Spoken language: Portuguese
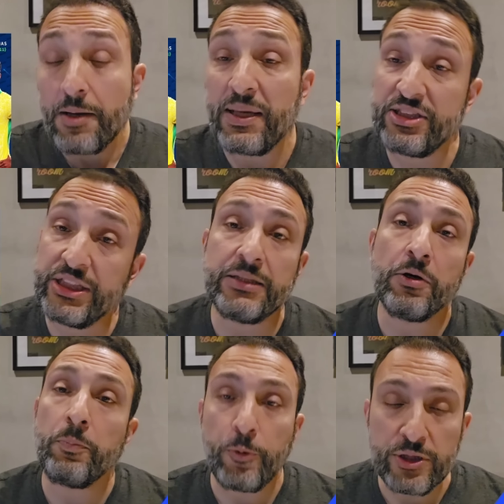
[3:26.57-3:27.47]
mas que
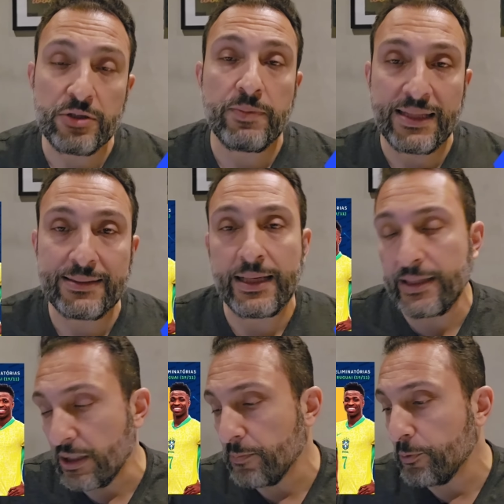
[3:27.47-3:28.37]
não pôde entrar
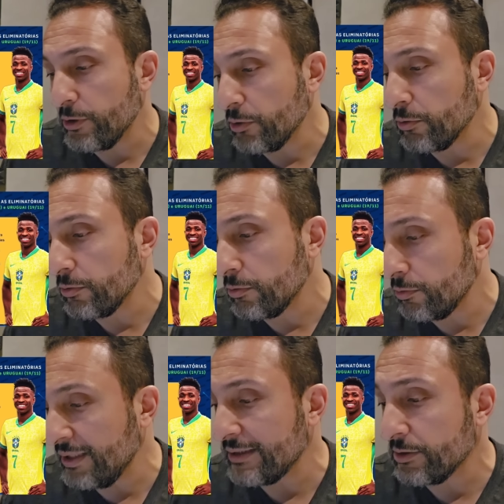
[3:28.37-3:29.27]
em campo porque
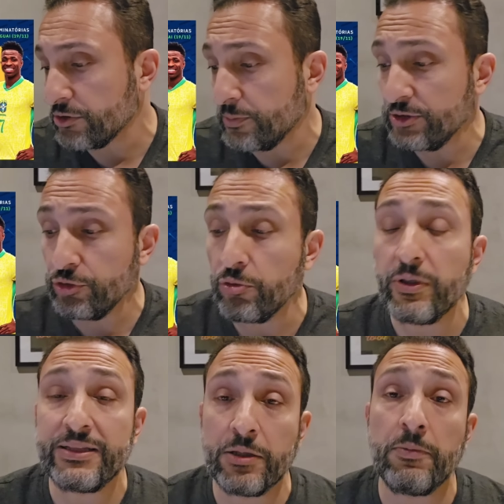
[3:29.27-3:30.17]
o Militão se
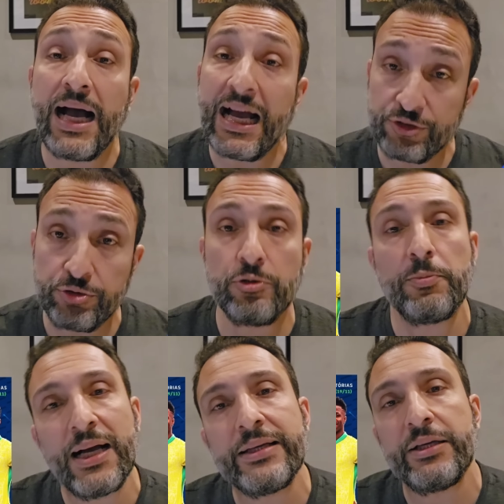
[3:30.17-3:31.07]
machucou. Então acho que
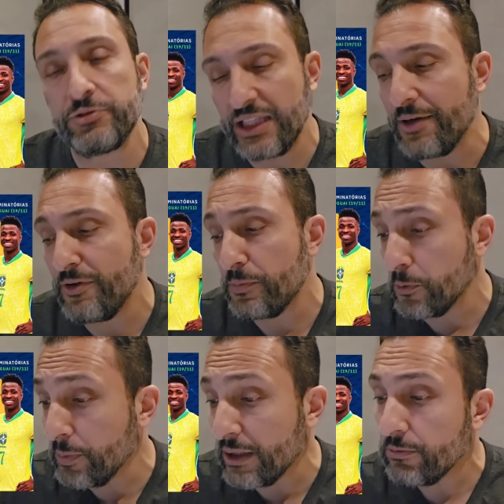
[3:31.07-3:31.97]
o Marquinhos deve ir
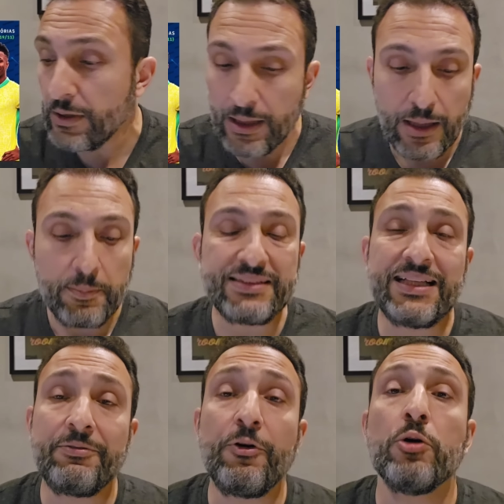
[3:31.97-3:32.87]
para o banco, mas
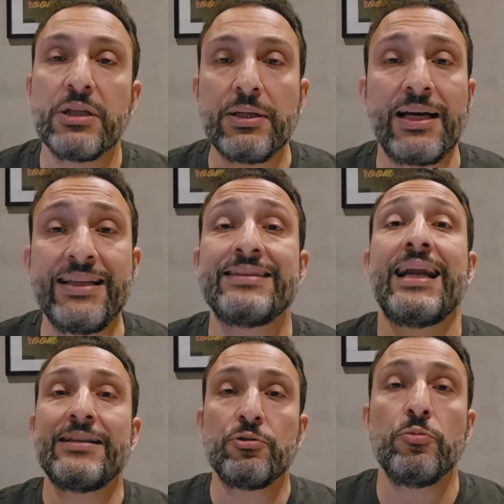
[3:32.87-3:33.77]
a volta, a
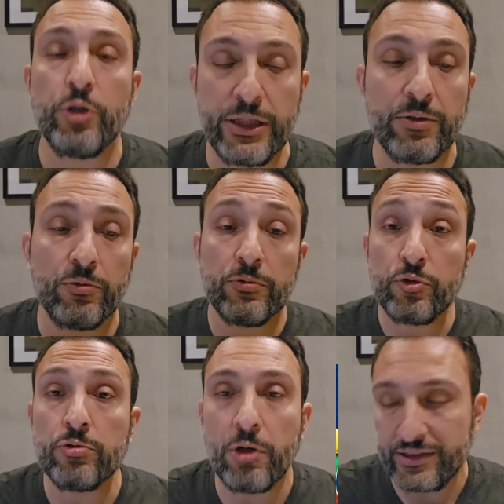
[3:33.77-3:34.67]
entrada do Murilo
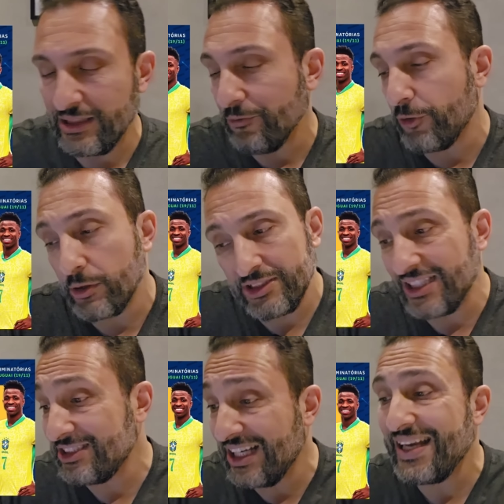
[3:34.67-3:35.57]
do Nottingham
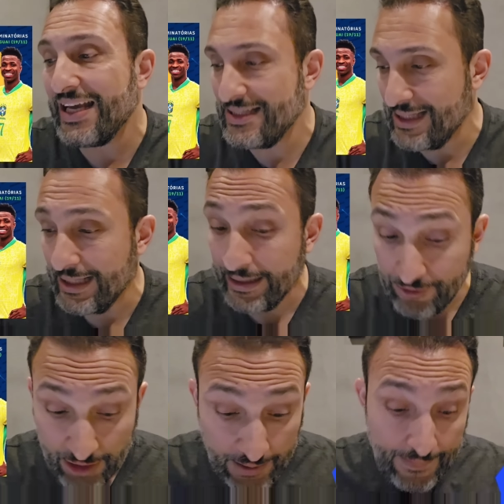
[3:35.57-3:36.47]
Forest achei
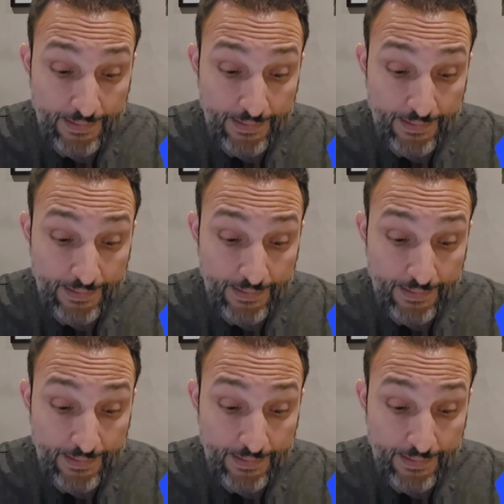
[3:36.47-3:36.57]
excelente.